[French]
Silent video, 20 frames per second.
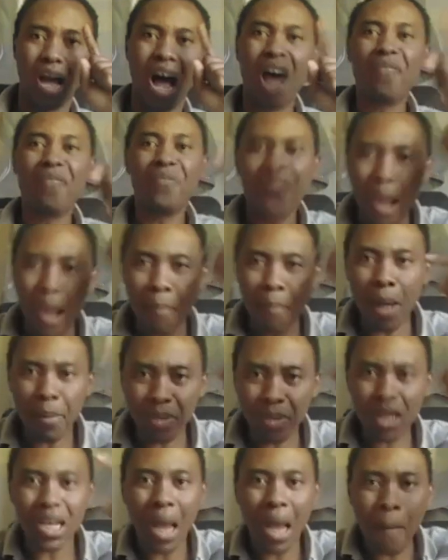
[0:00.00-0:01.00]
Avant
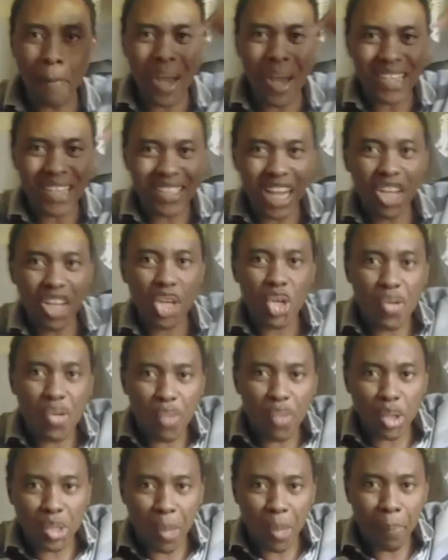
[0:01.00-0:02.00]
même que l'ambassade de
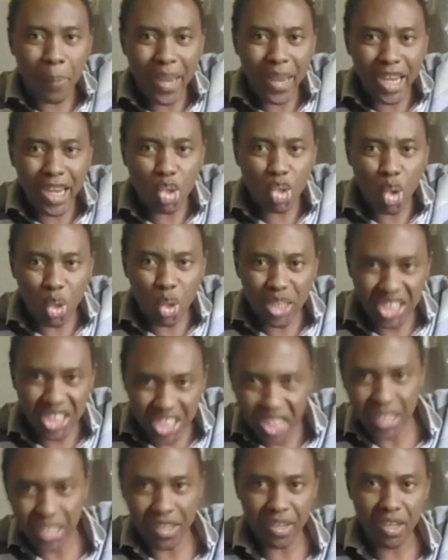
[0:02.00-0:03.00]
votre pays
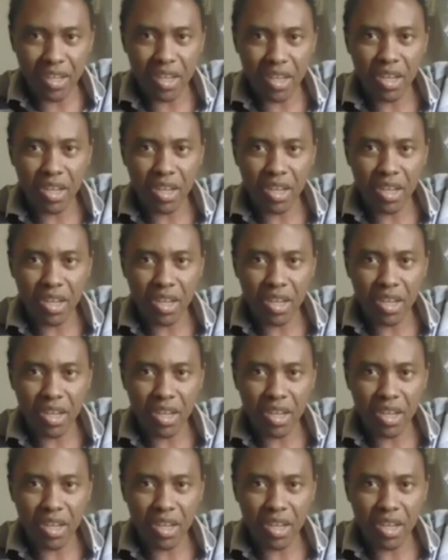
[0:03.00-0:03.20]
d'origine